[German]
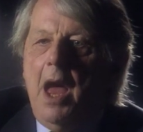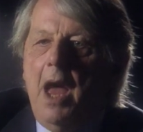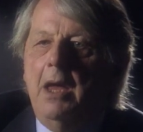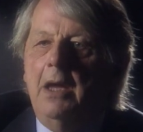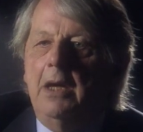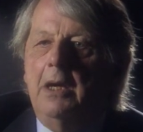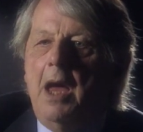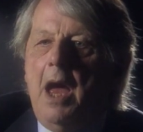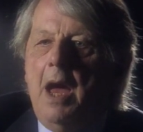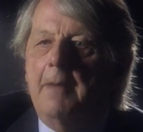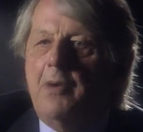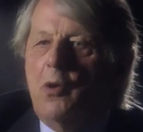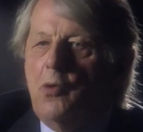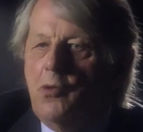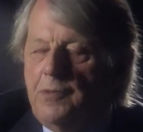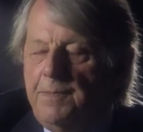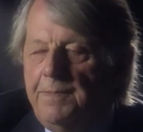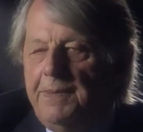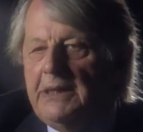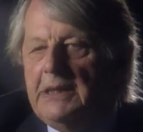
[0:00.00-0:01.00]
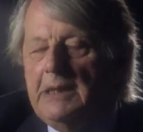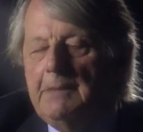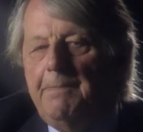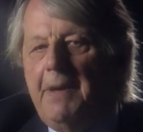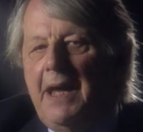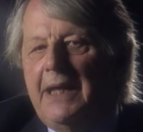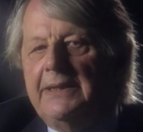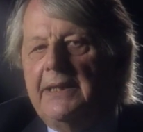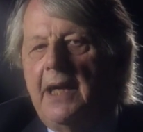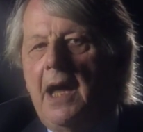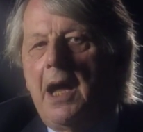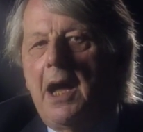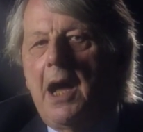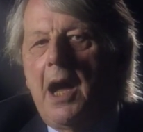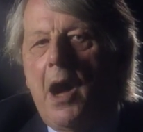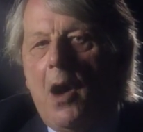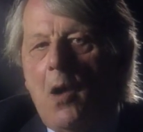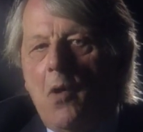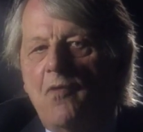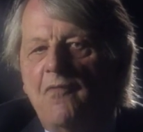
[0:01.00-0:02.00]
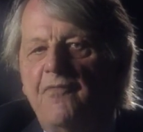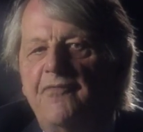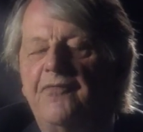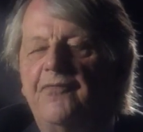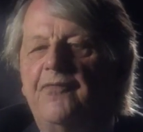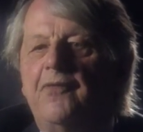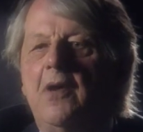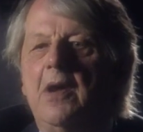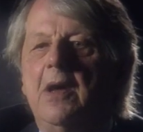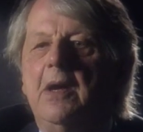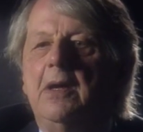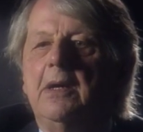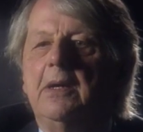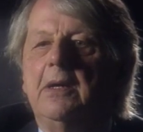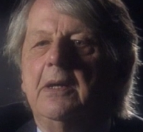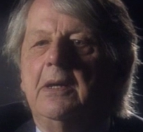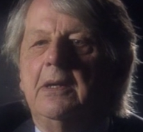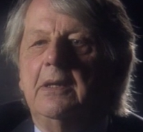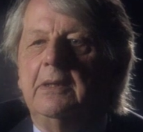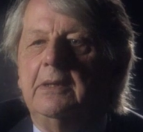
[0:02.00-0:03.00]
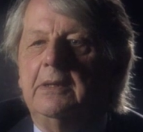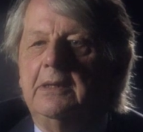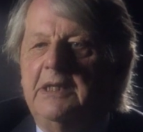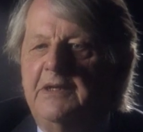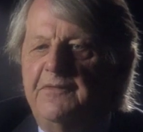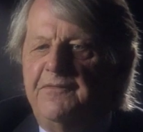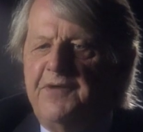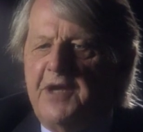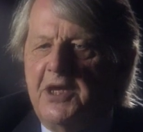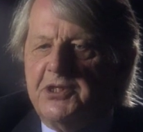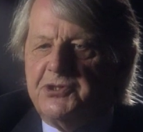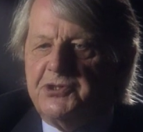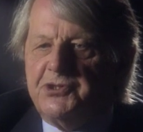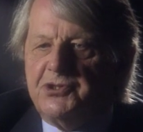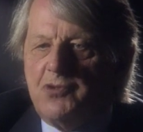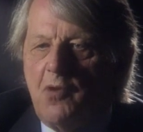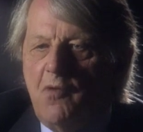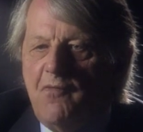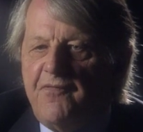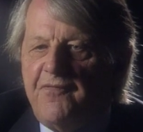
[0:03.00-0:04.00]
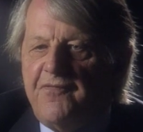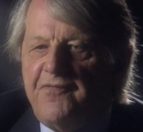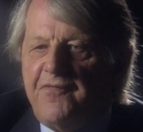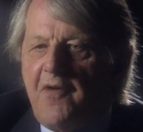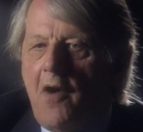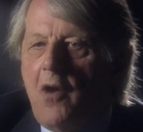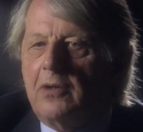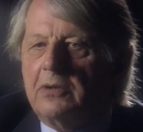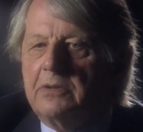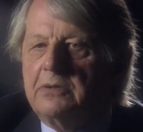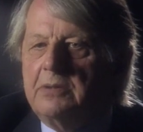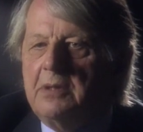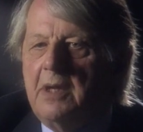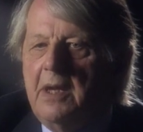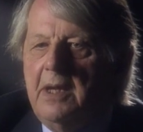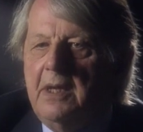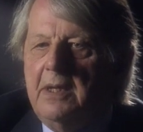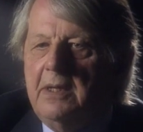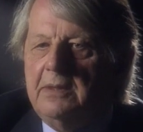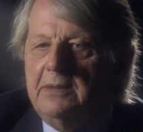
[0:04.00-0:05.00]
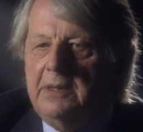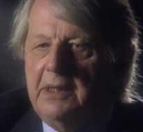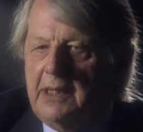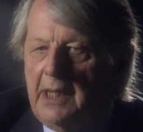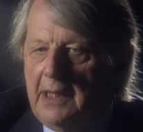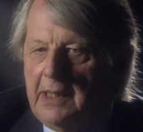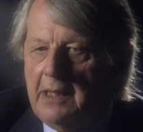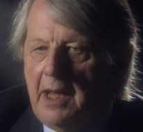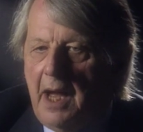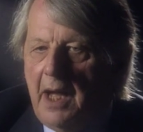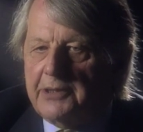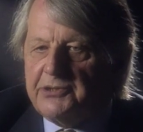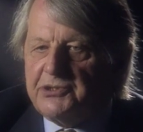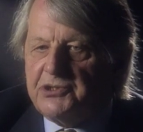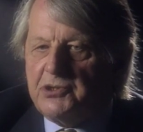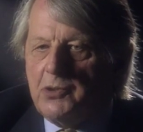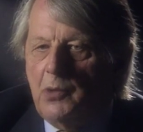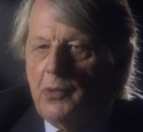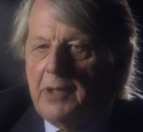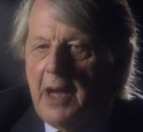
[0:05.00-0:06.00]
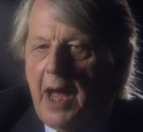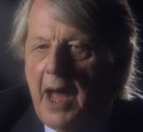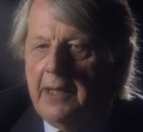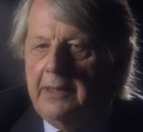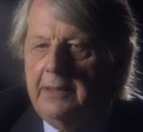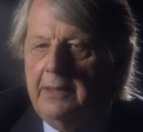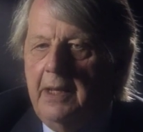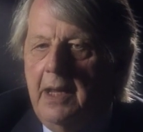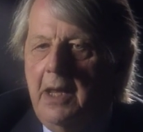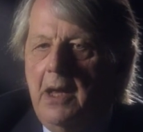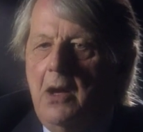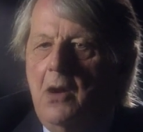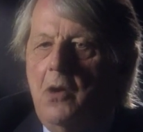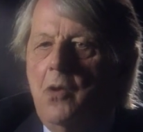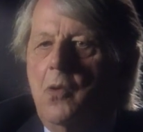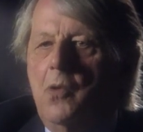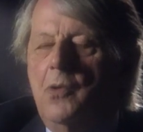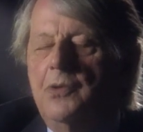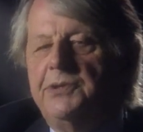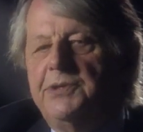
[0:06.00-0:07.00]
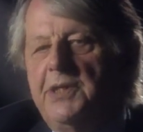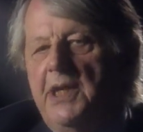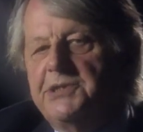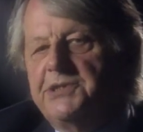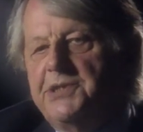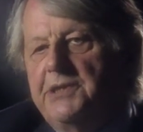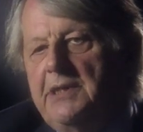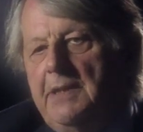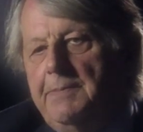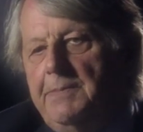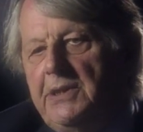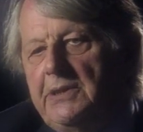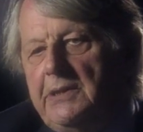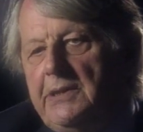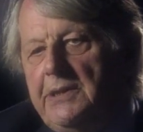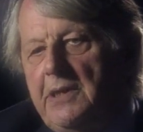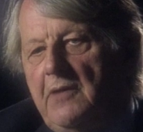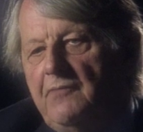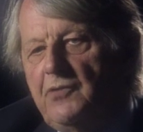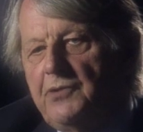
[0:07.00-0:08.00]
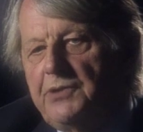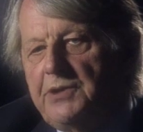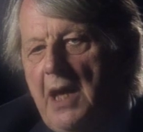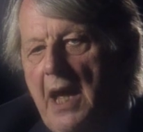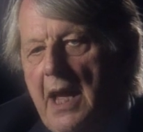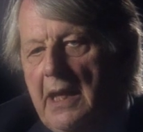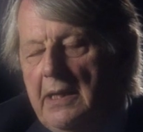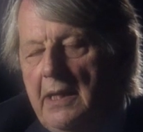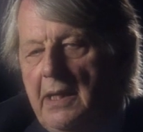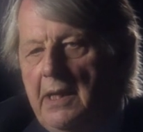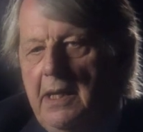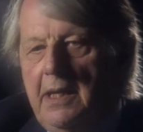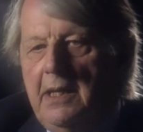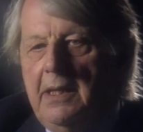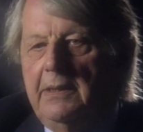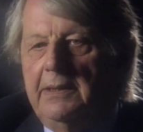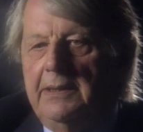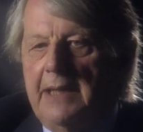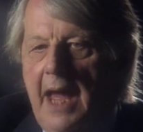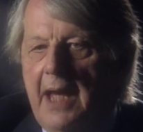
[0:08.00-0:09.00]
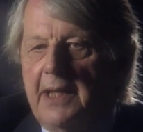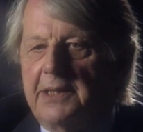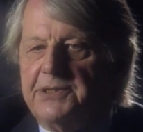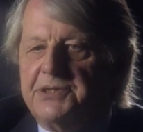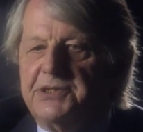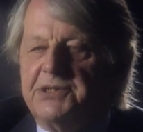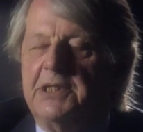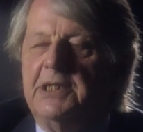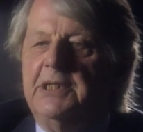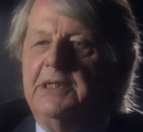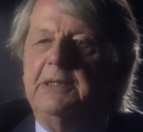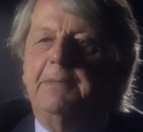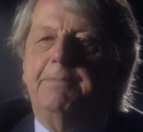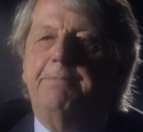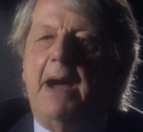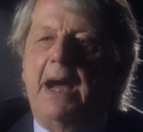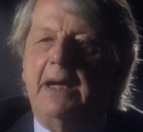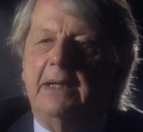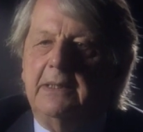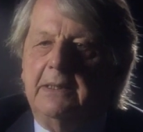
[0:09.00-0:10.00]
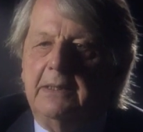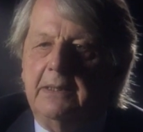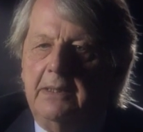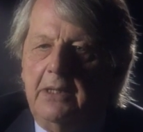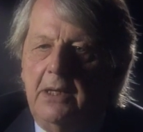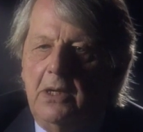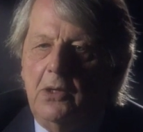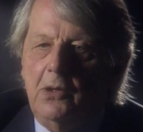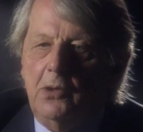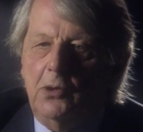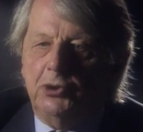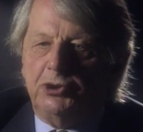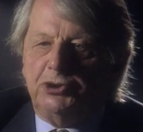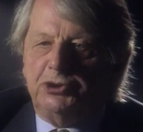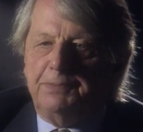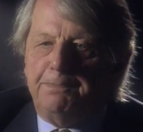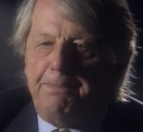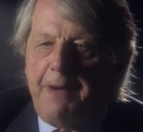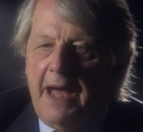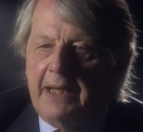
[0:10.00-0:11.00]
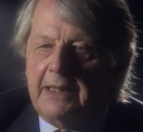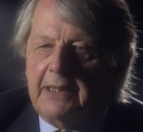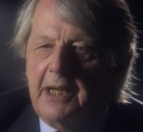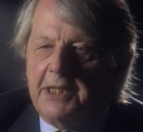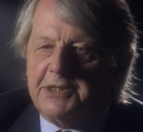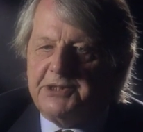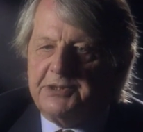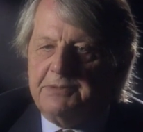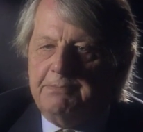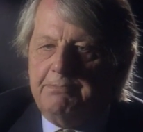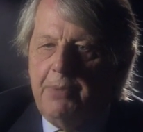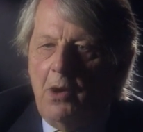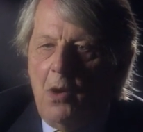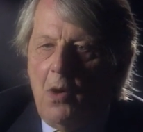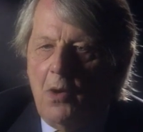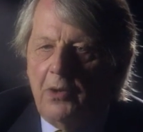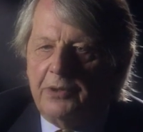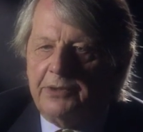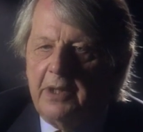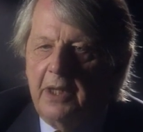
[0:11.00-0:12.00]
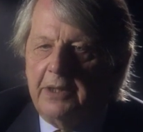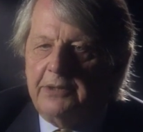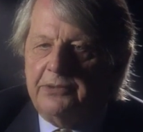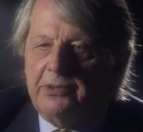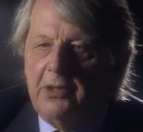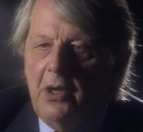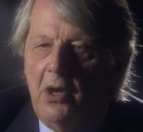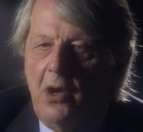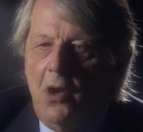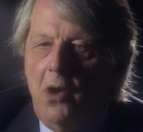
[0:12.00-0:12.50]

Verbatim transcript: äh, aber unmittelbar darauf äh, lief ja sofort die Gegenaktion an und die SED-Mitglieder wurden ja alle nachts in die Banken und Sparkassen beordert